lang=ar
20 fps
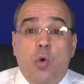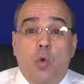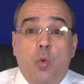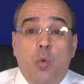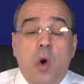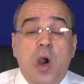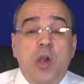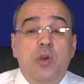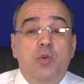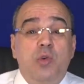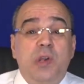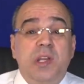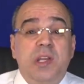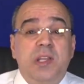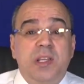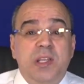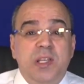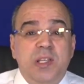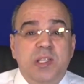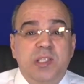
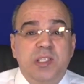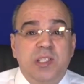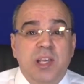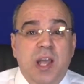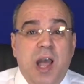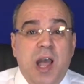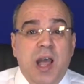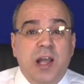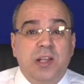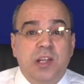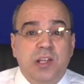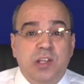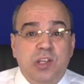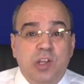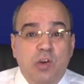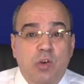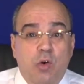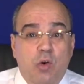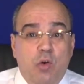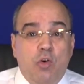ويريد استعادة
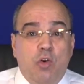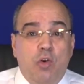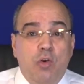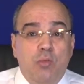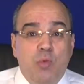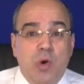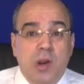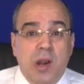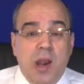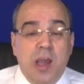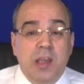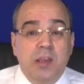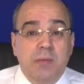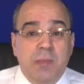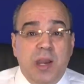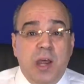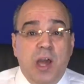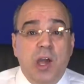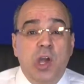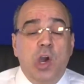الحكم
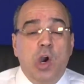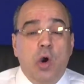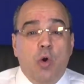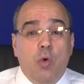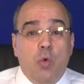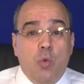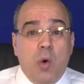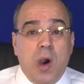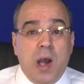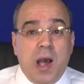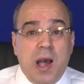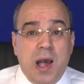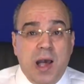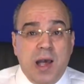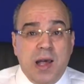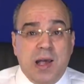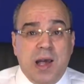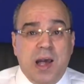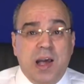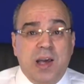والهيمنة
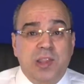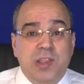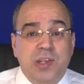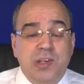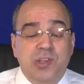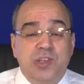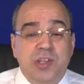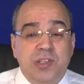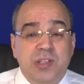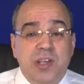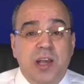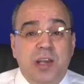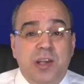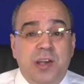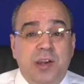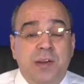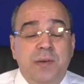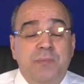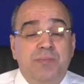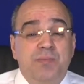وأخذ
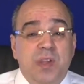الجزائر